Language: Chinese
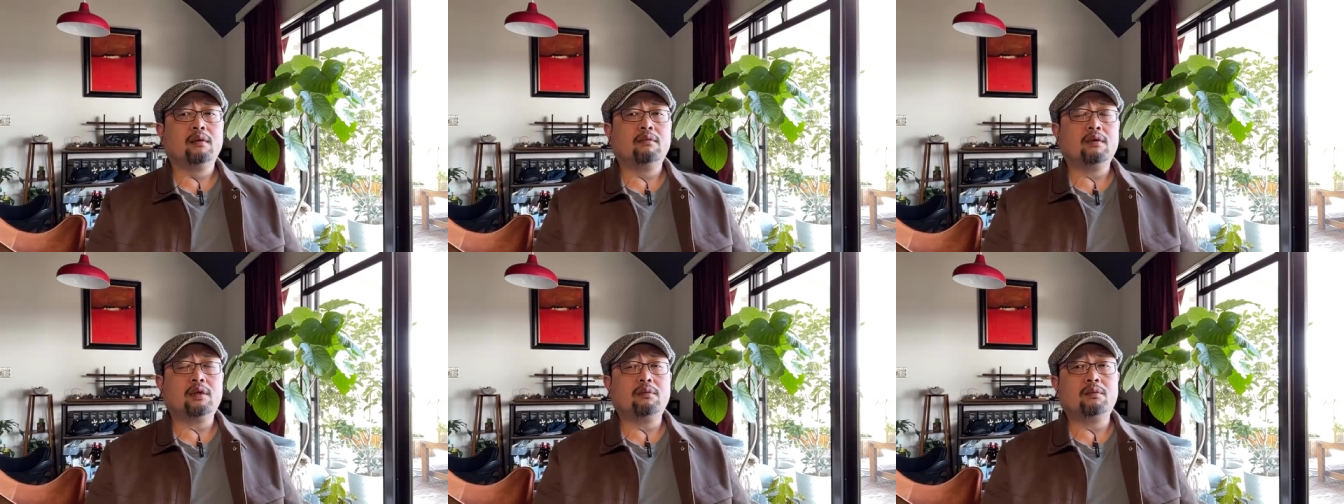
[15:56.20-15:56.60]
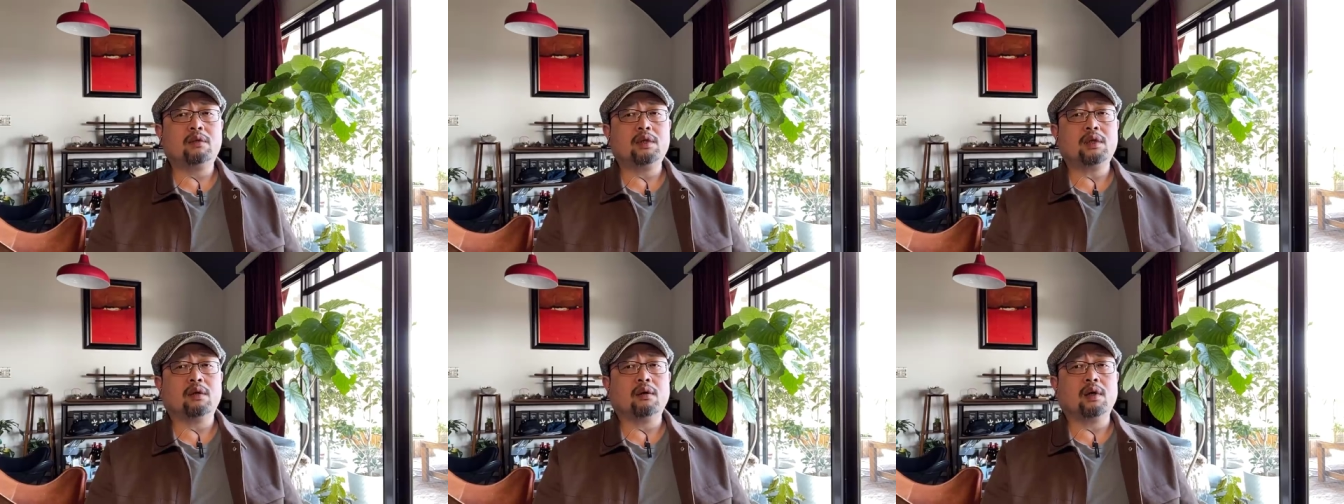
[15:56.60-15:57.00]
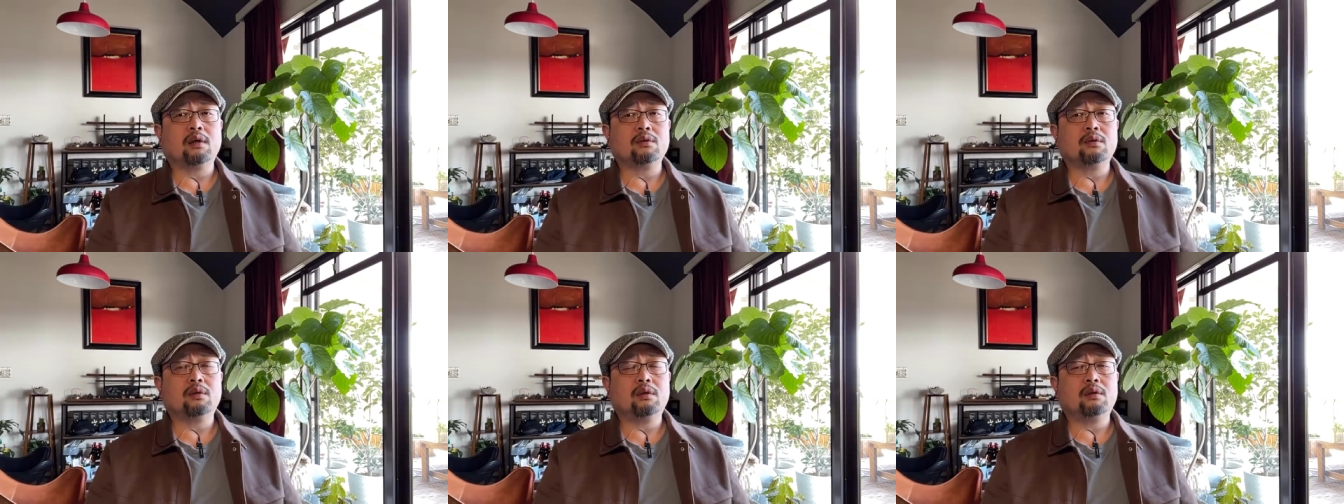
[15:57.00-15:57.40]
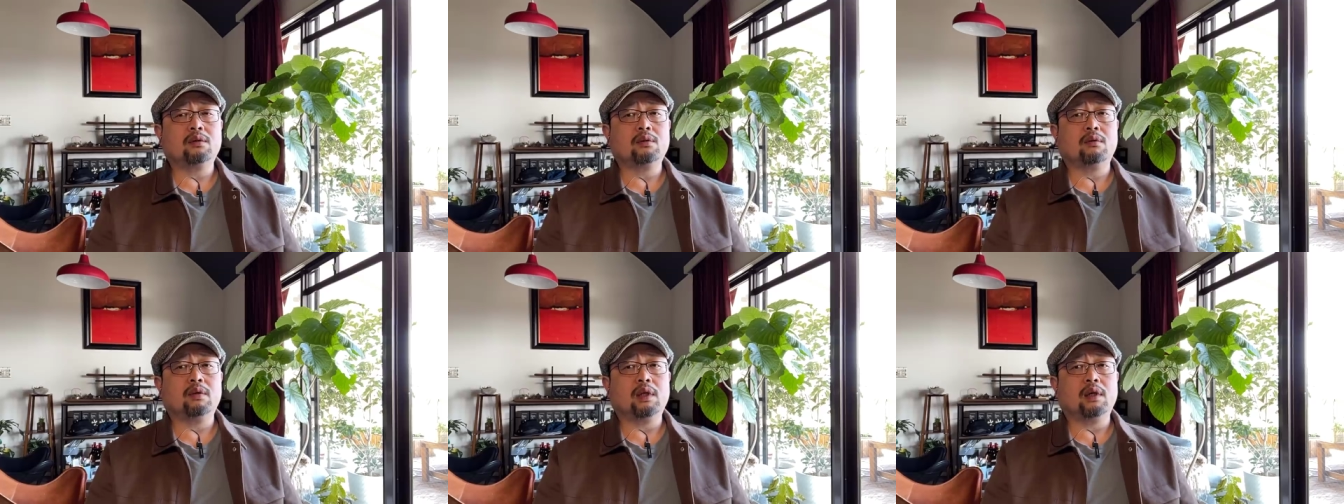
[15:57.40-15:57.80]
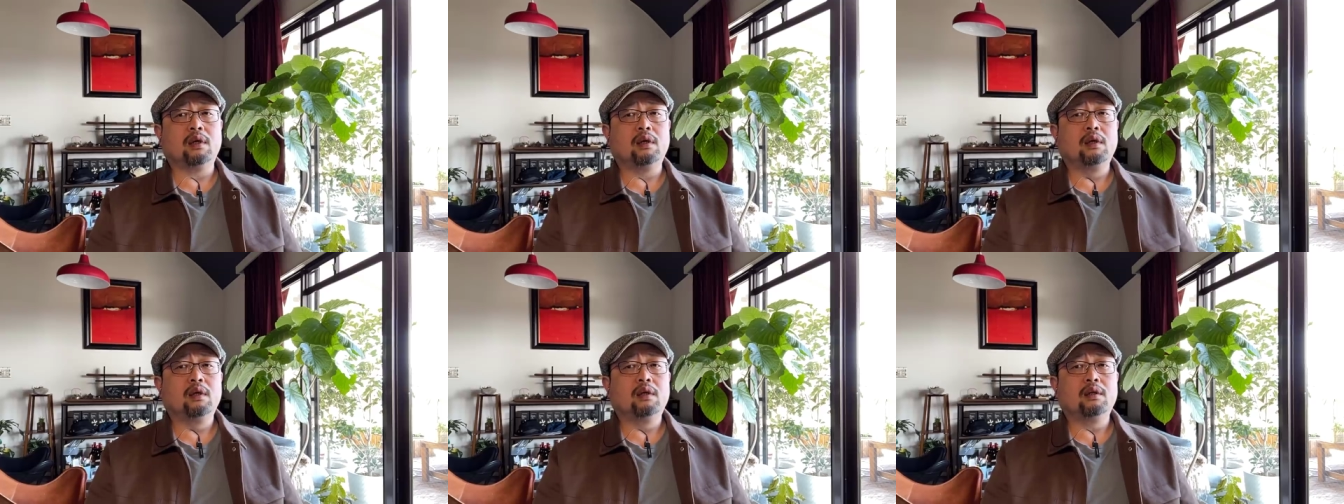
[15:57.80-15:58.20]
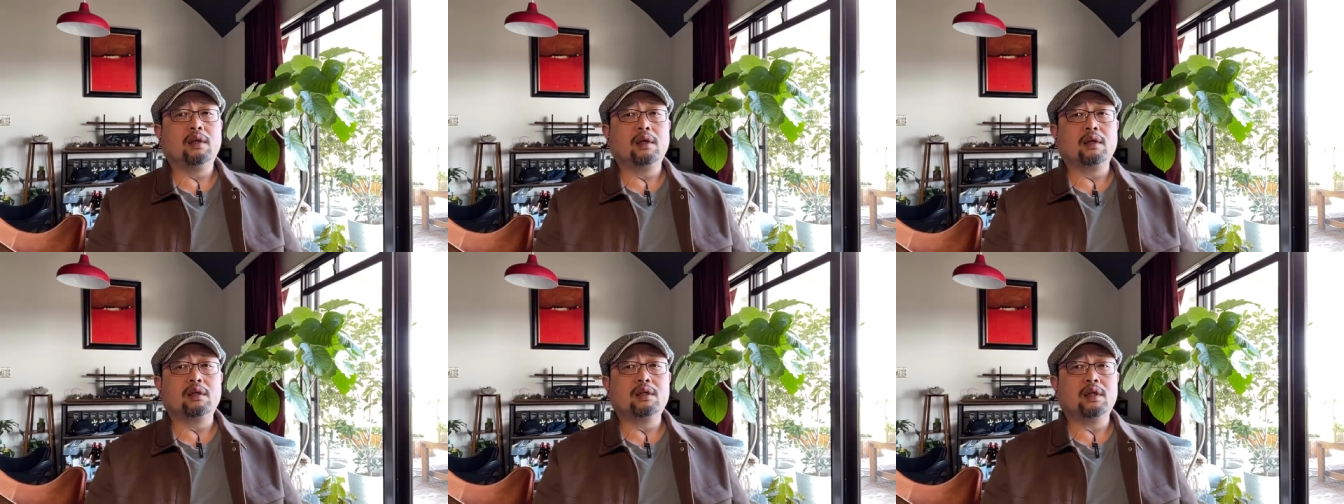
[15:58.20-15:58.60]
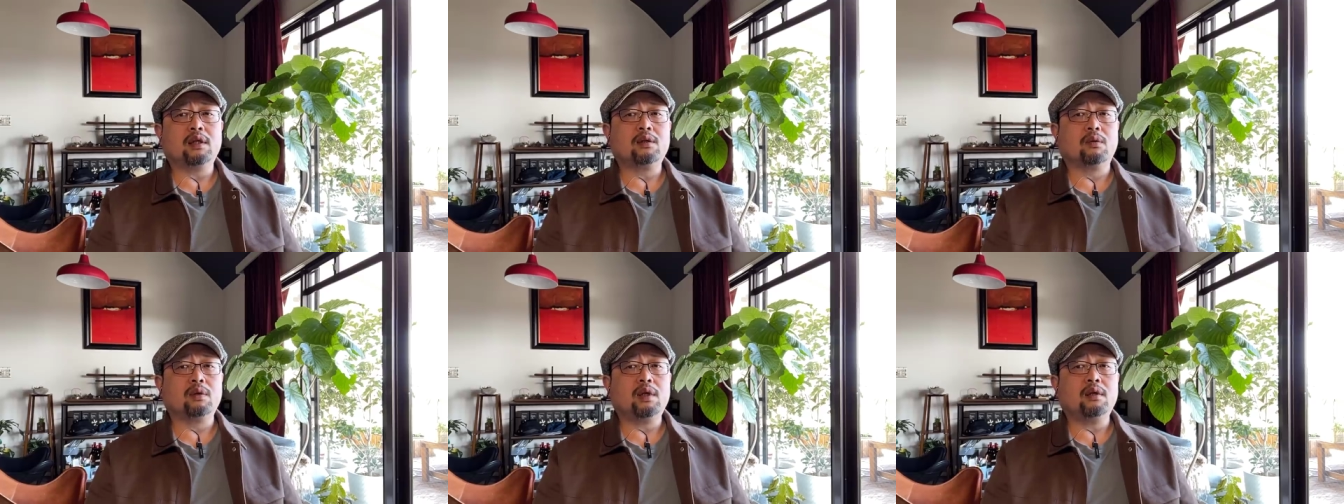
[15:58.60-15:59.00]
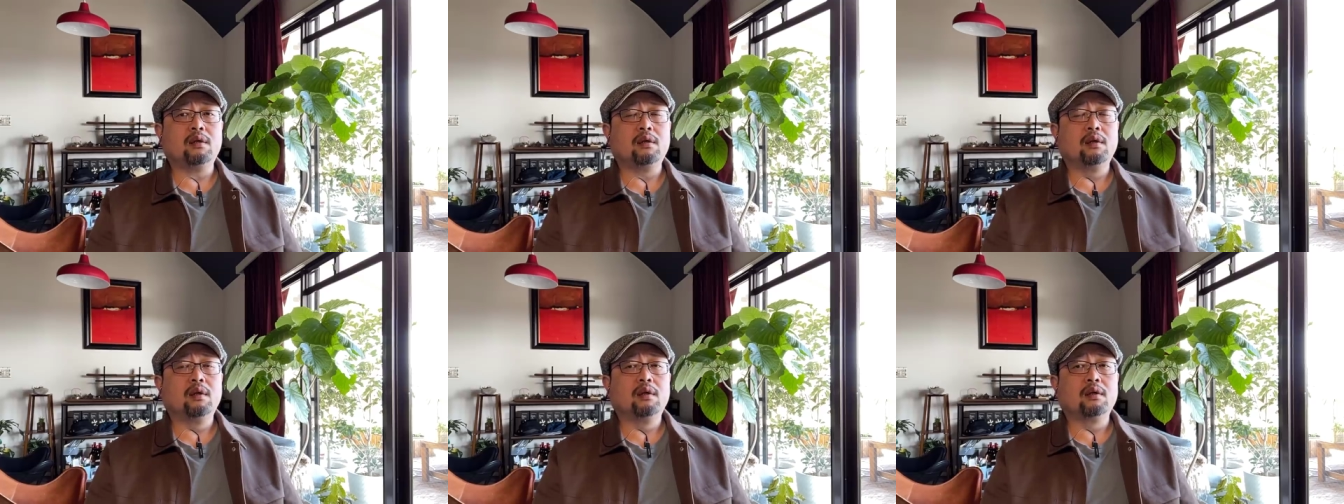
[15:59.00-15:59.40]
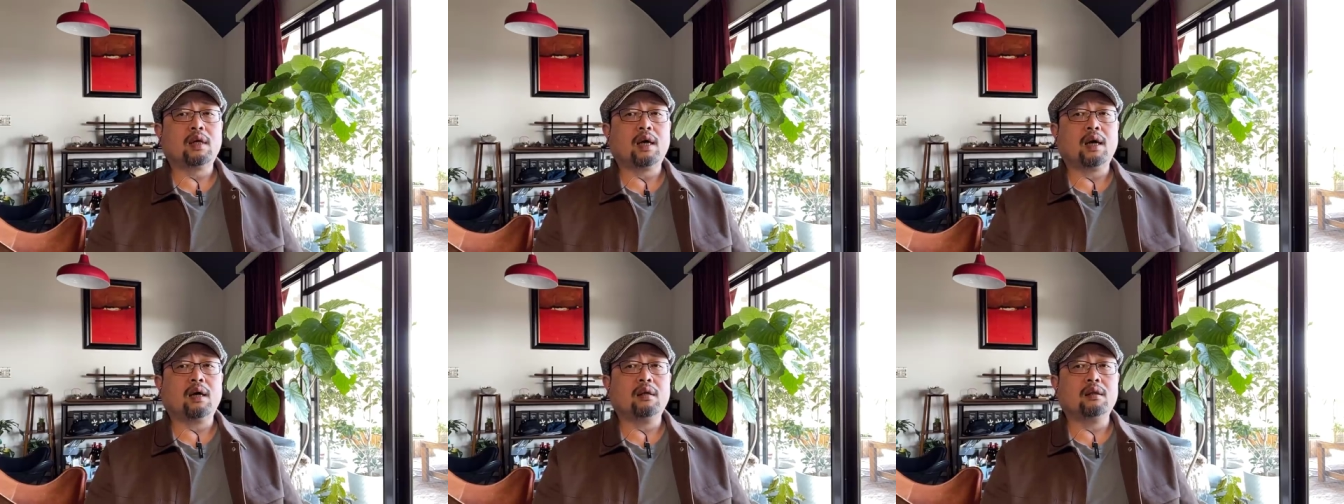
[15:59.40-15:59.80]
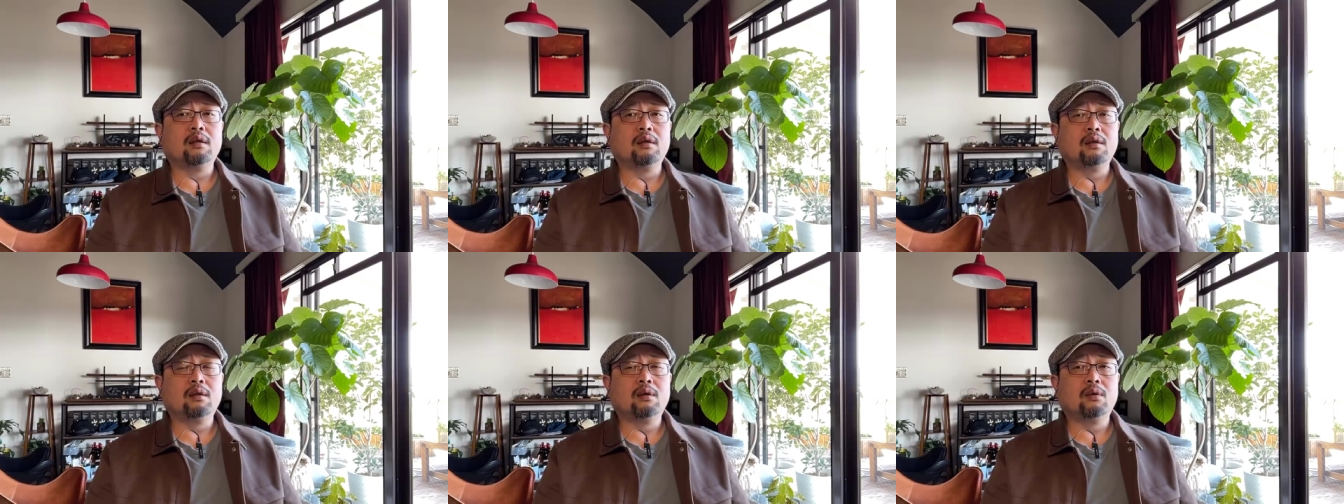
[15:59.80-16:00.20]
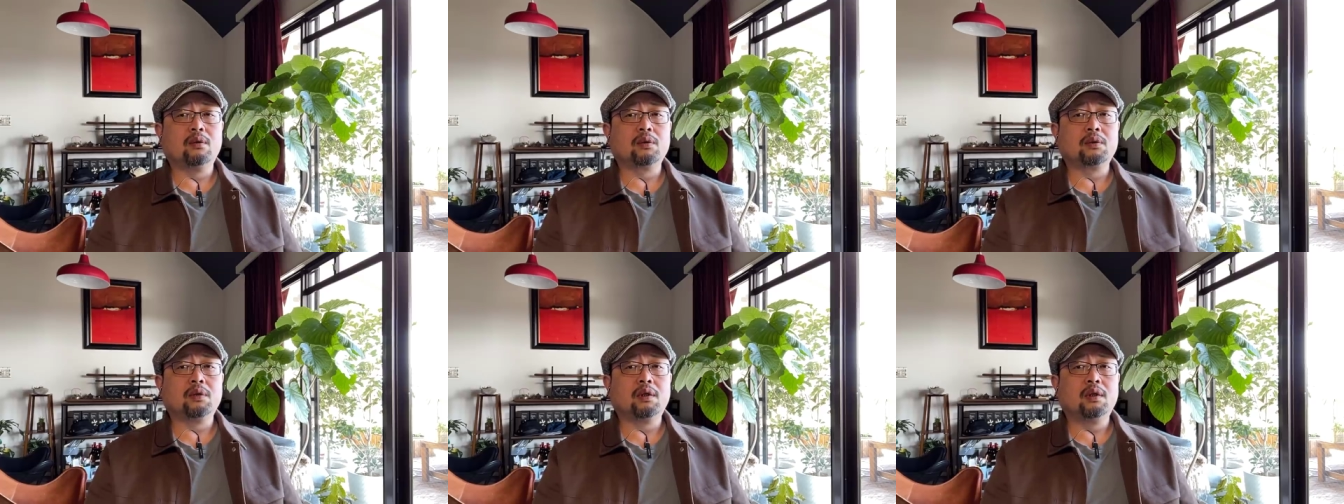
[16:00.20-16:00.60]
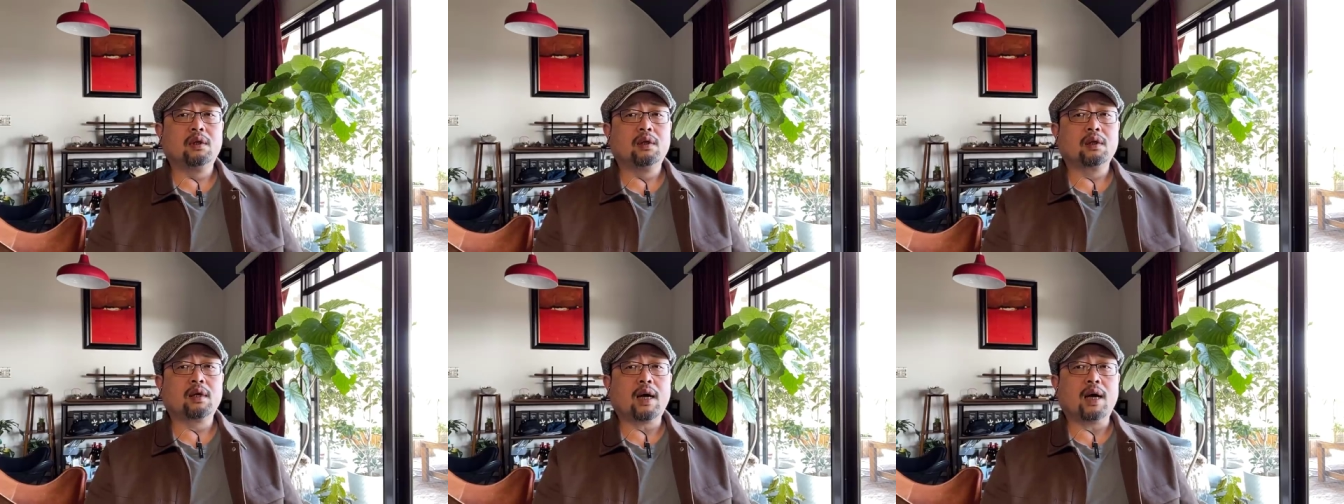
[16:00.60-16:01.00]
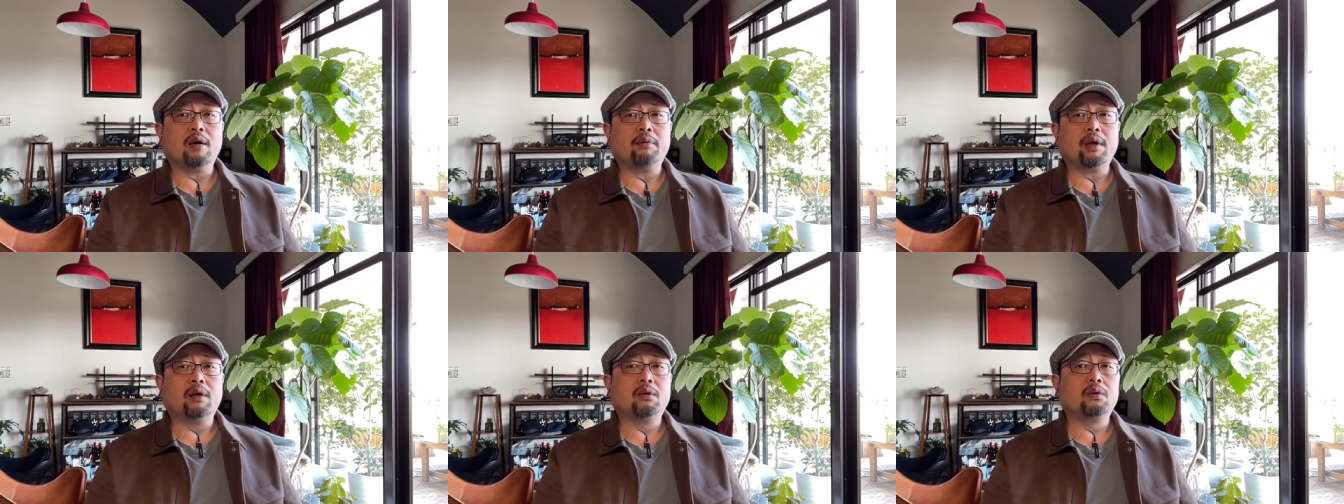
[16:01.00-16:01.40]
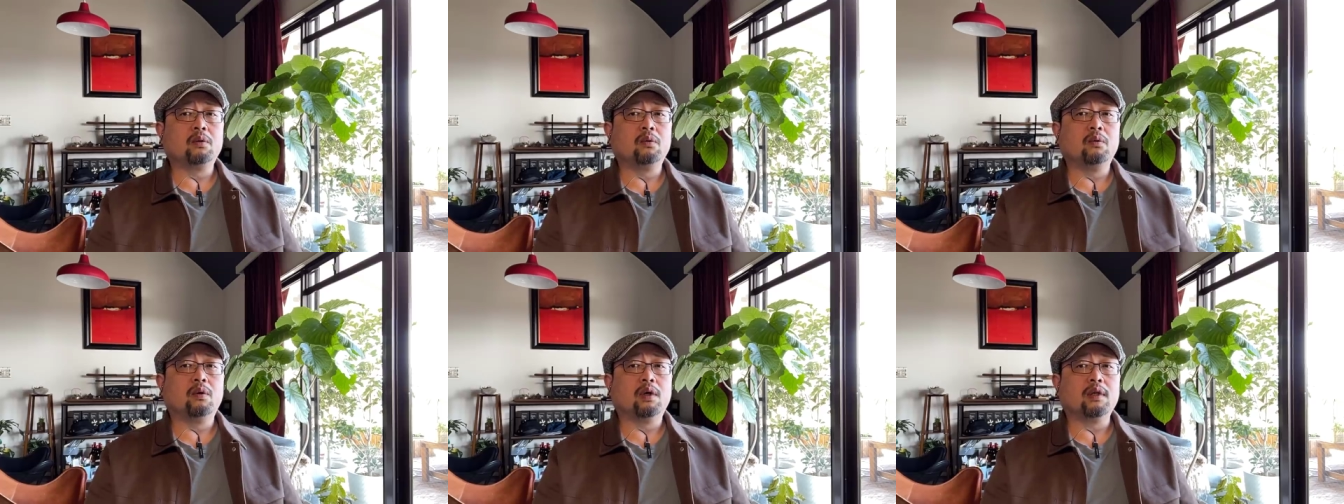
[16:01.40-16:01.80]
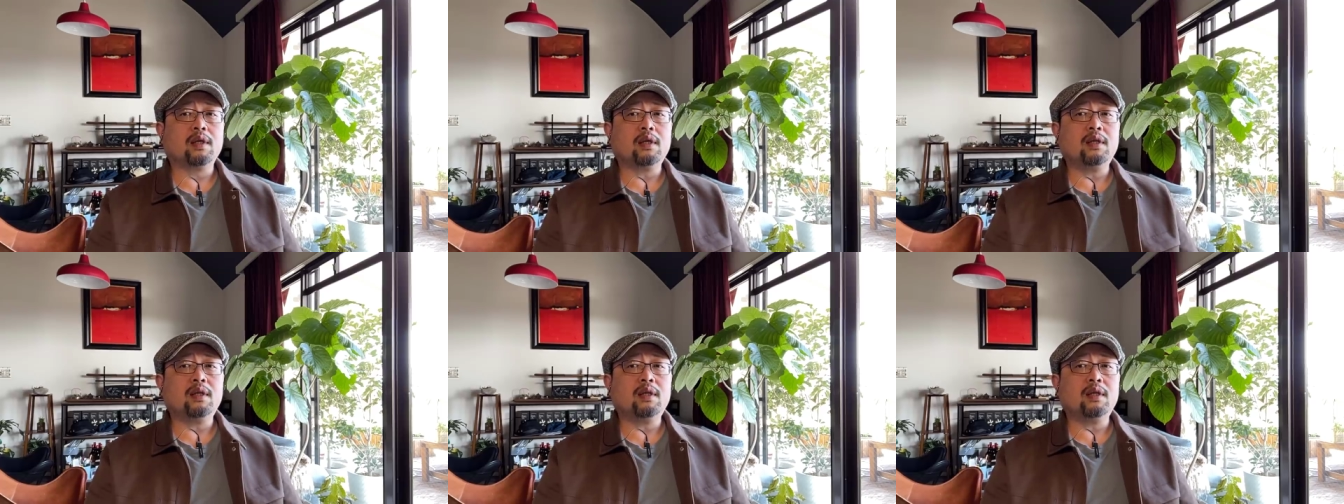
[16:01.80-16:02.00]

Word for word: 为什么说小岗村所谓的那个写手印，它能够说改变了中国？在